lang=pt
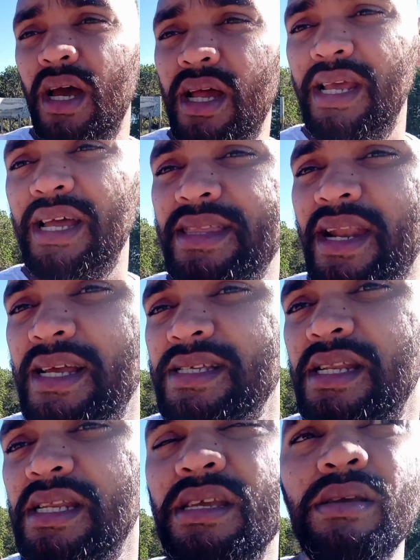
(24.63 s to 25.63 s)
ali
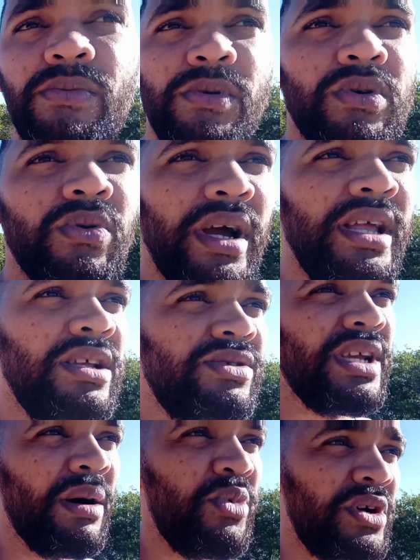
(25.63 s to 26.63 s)
atrás ali, ficou a Ilha
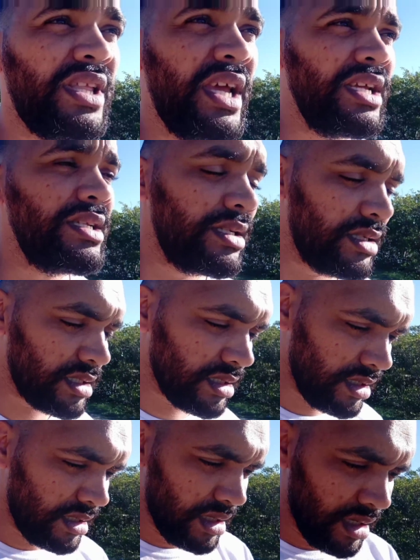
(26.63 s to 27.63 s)
do Japonês.
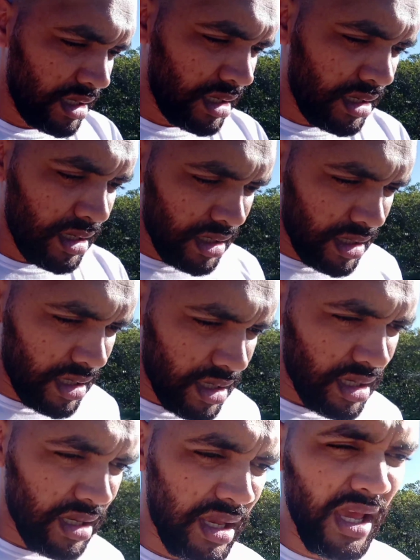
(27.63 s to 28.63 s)

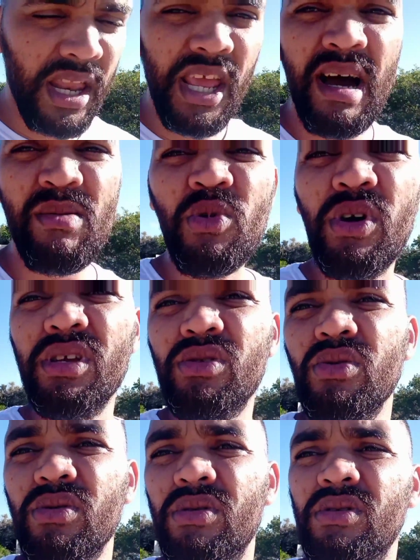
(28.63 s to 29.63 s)
Queria
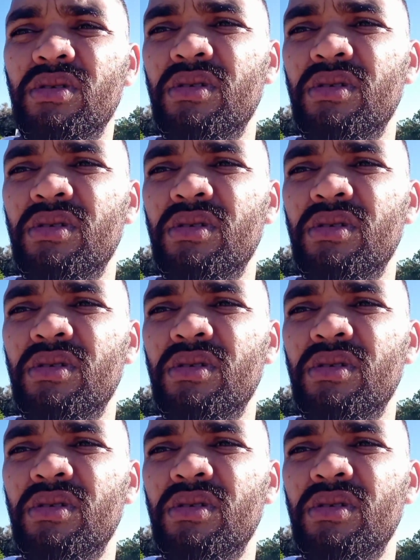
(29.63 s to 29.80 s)
muito